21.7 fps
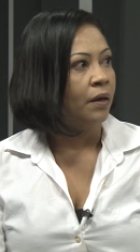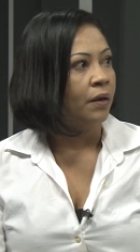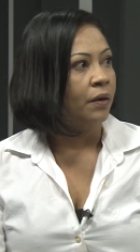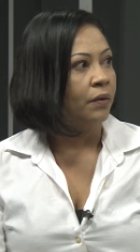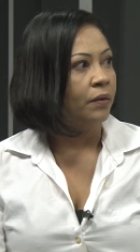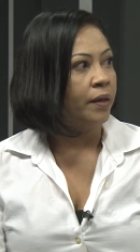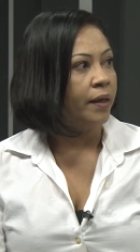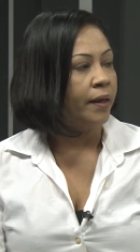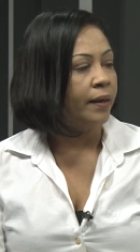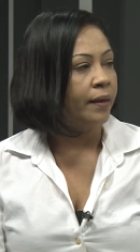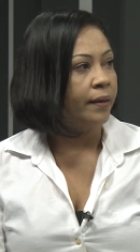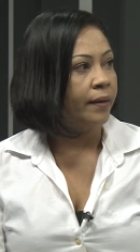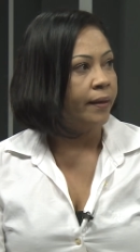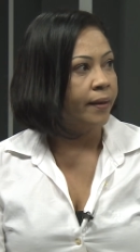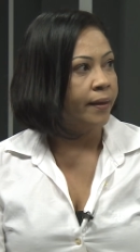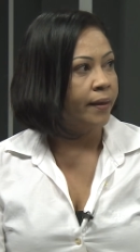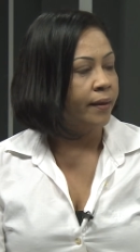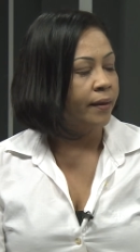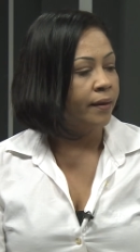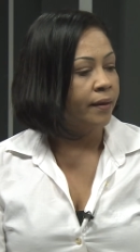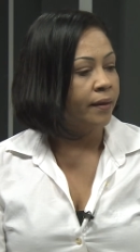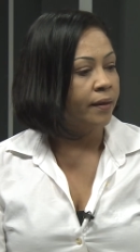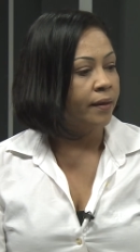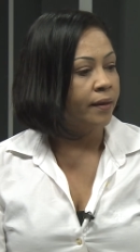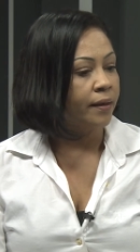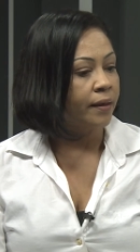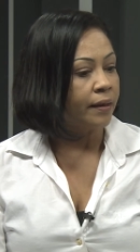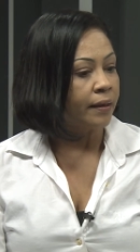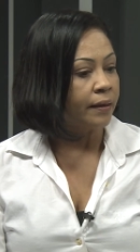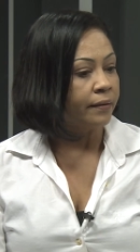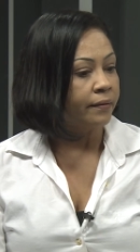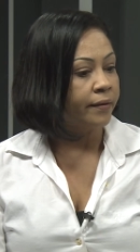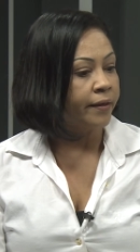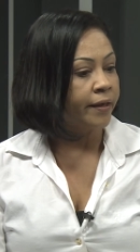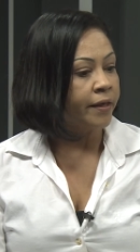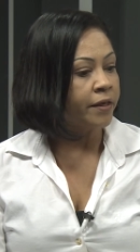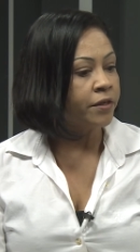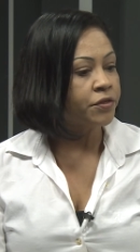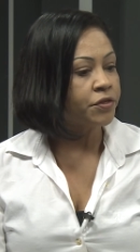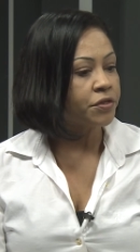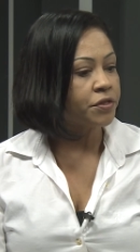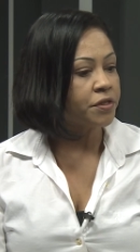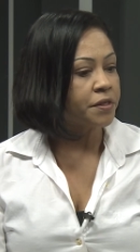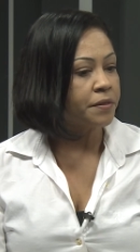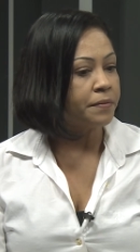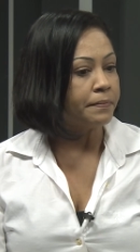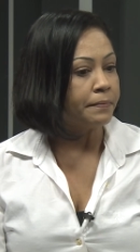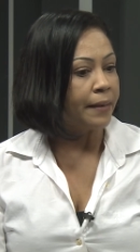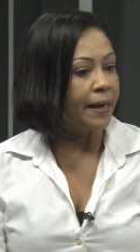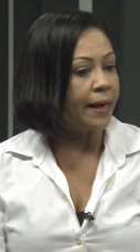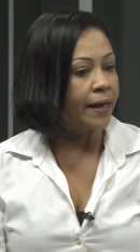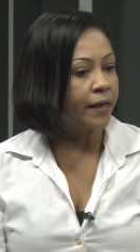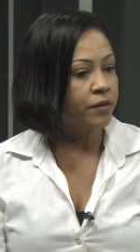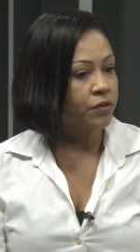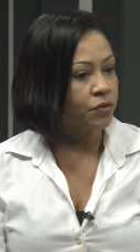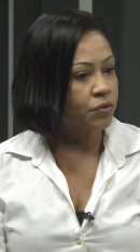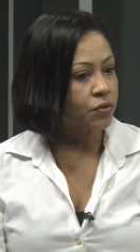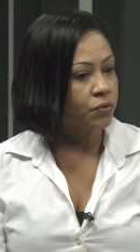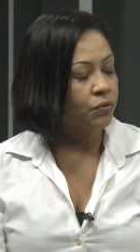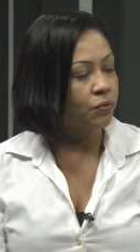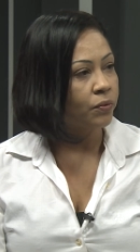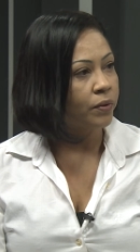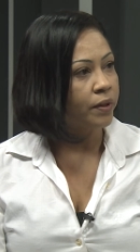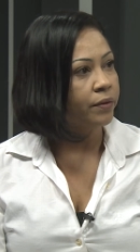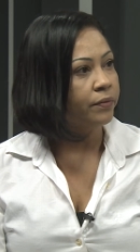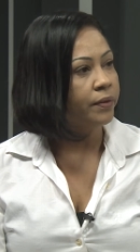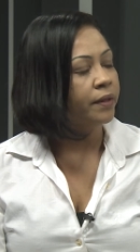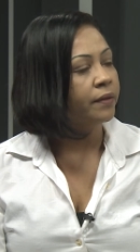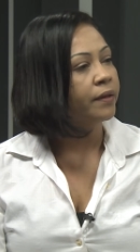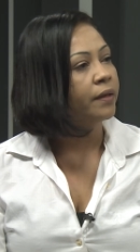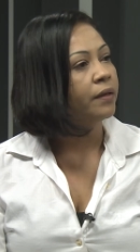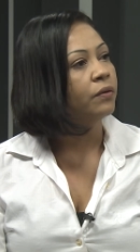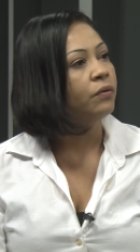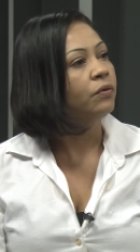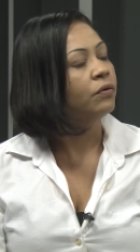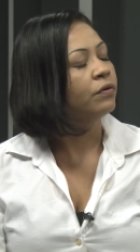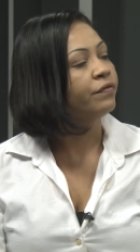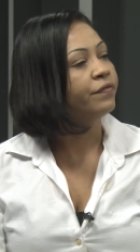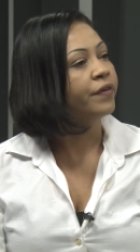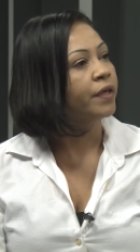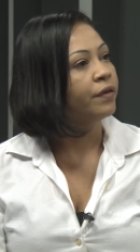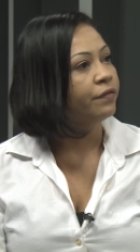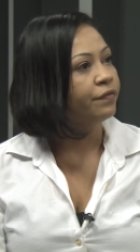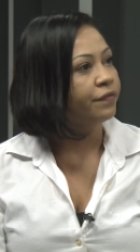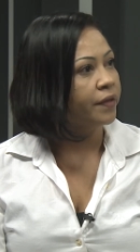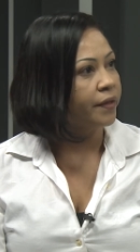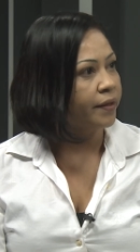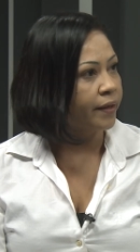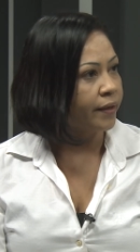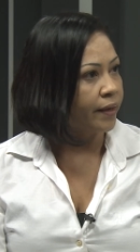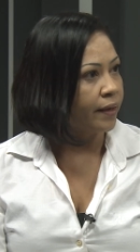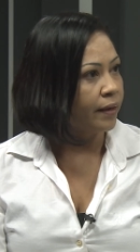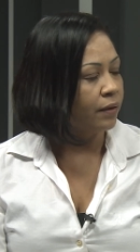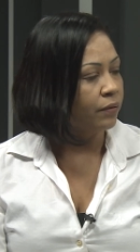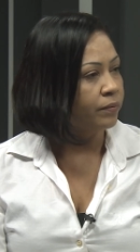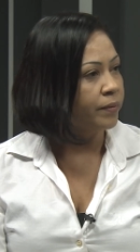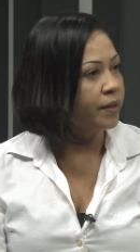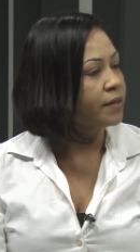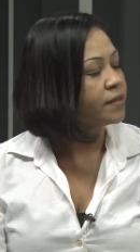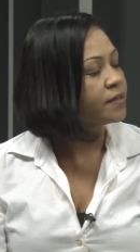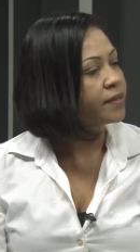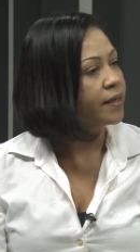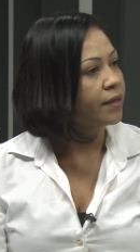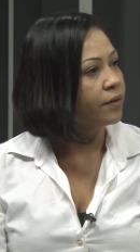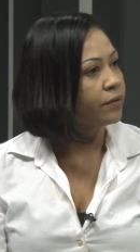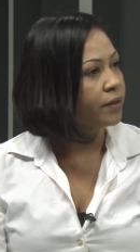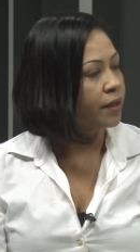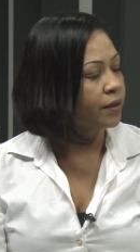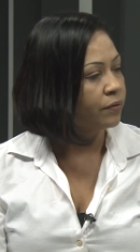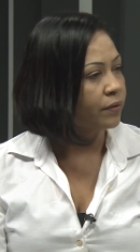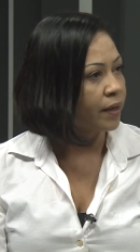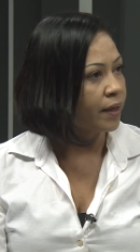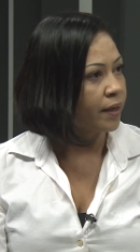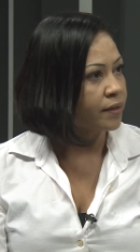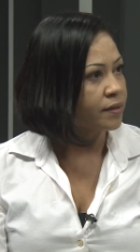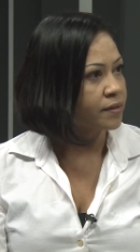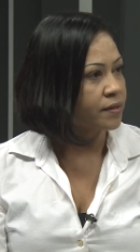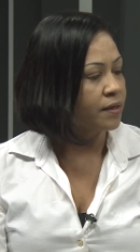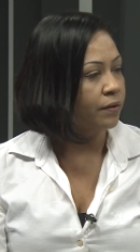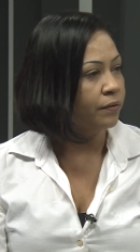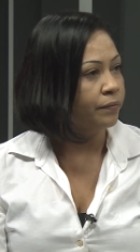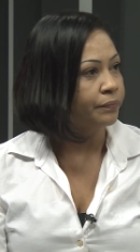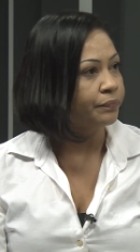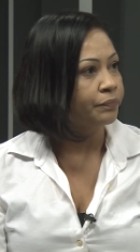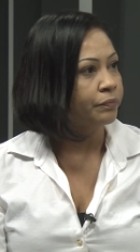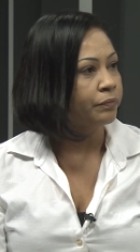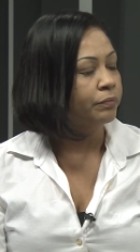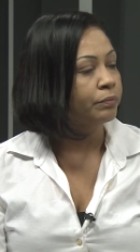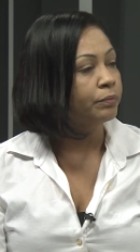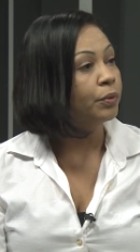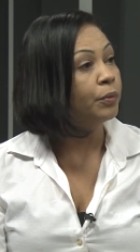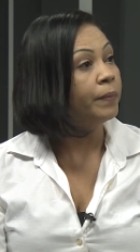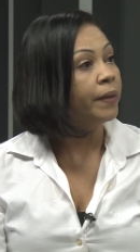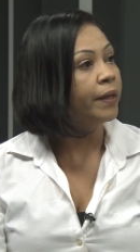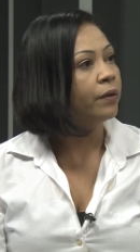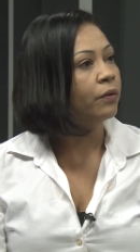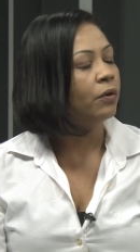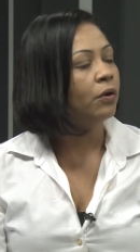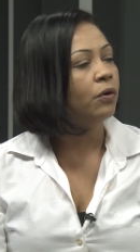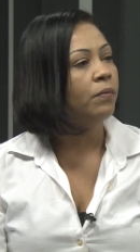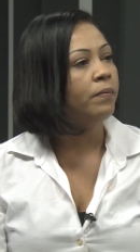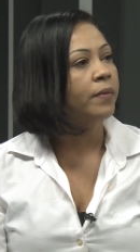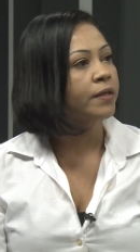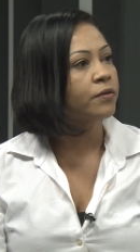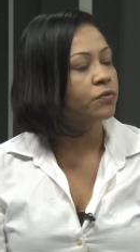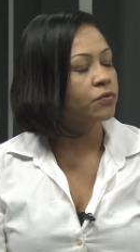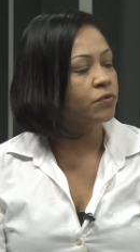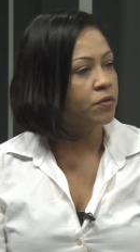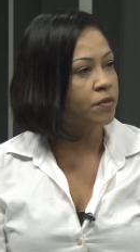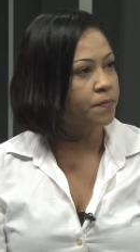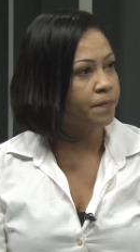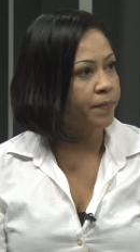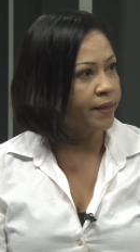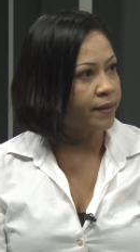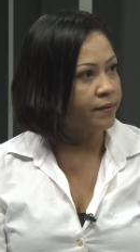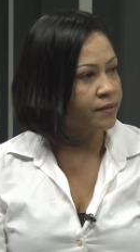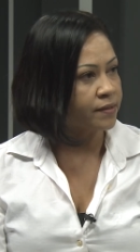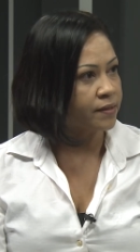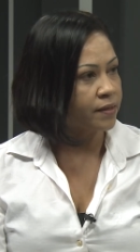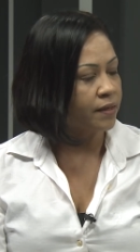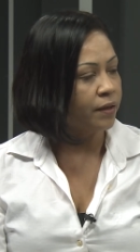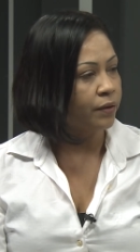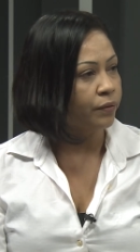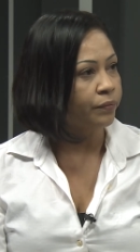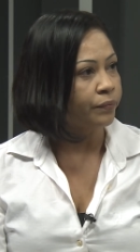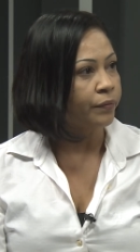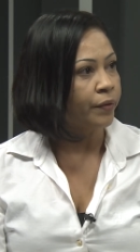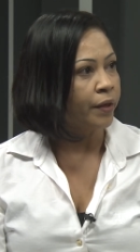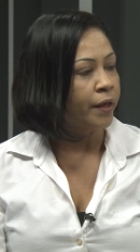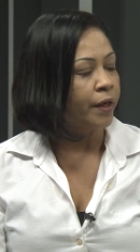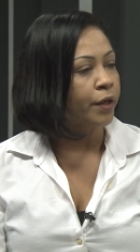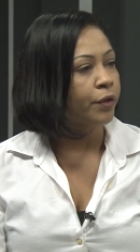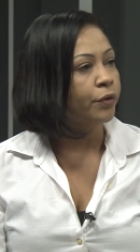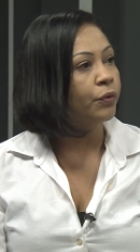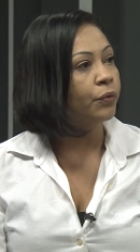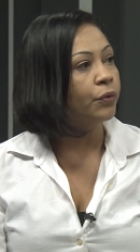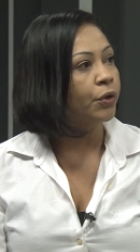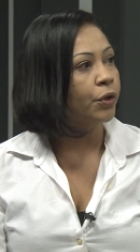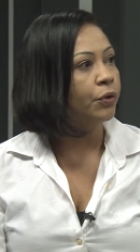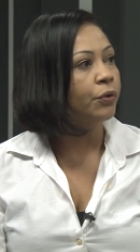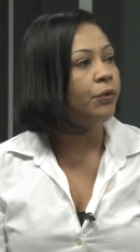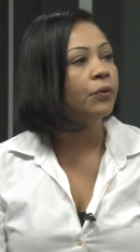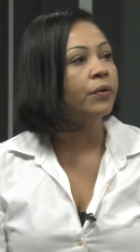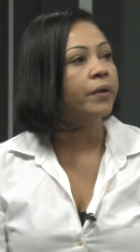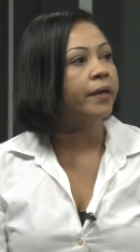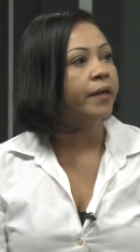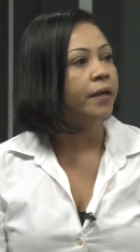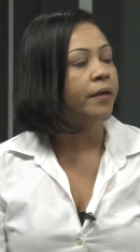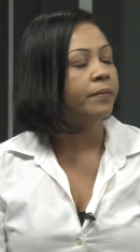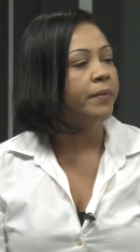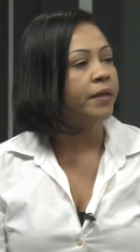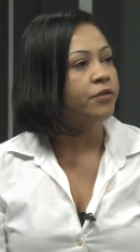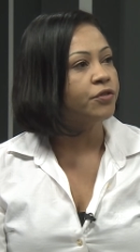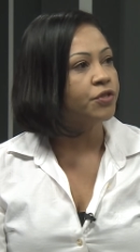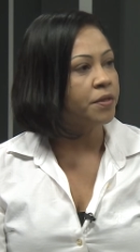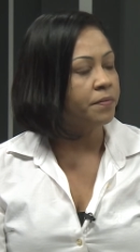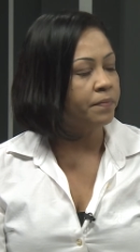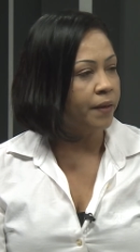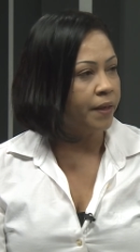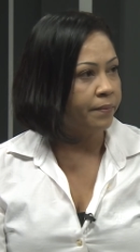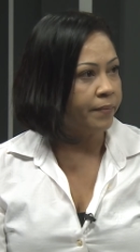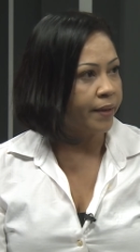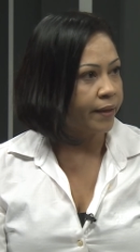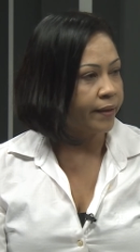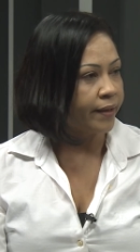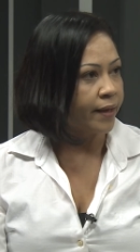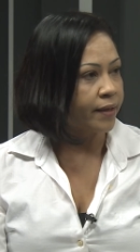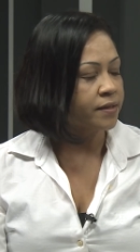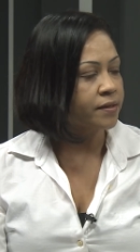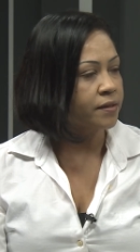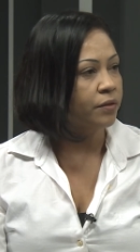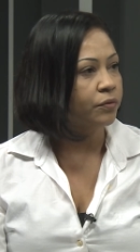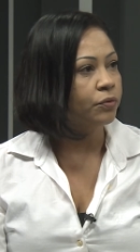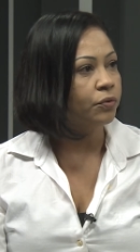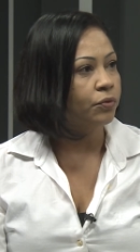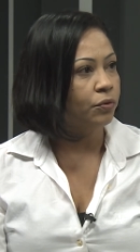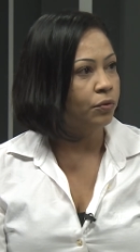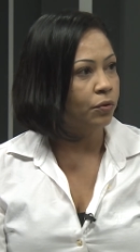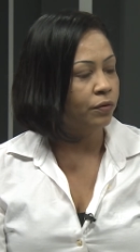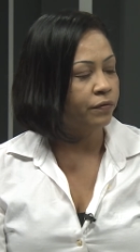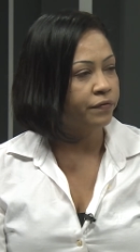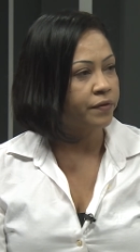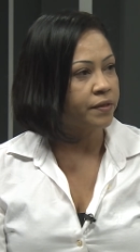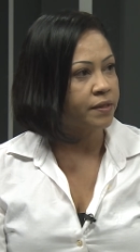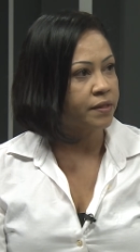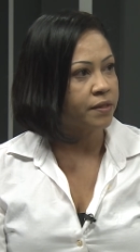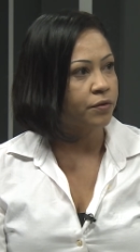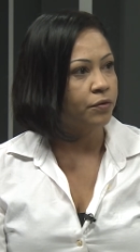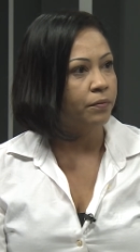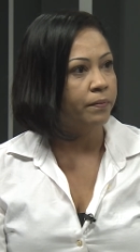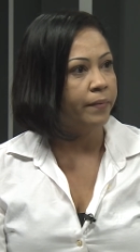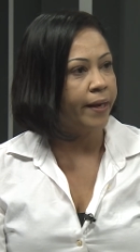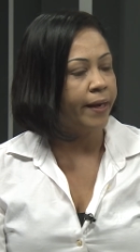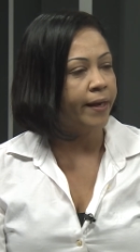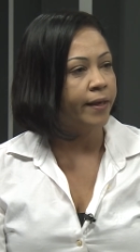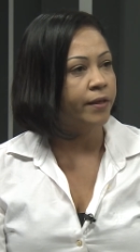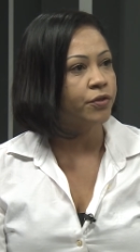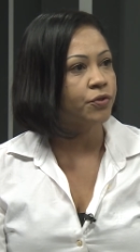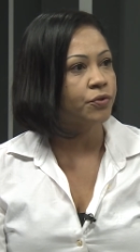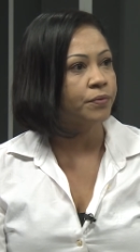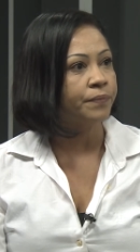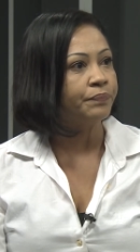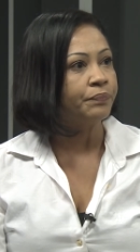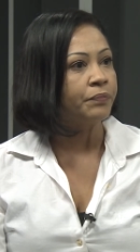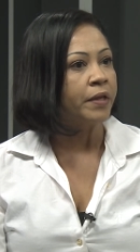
Olha, é, desde março, quando então o governo federal, o Ministério da Educação, publicou uma suspensão do cronograma de implementação do novo ensino médio,